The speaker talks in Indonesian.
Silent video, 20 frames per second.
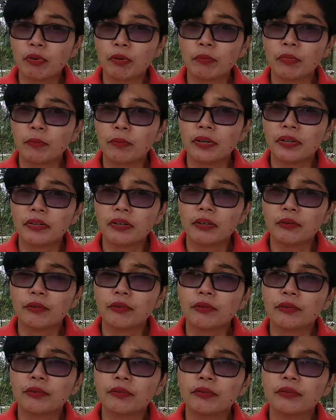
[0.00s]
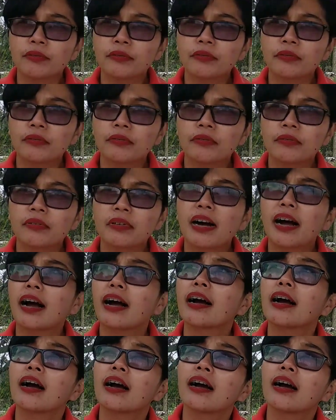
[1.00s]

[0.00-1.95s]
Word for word: perbebian keluhku. Ah,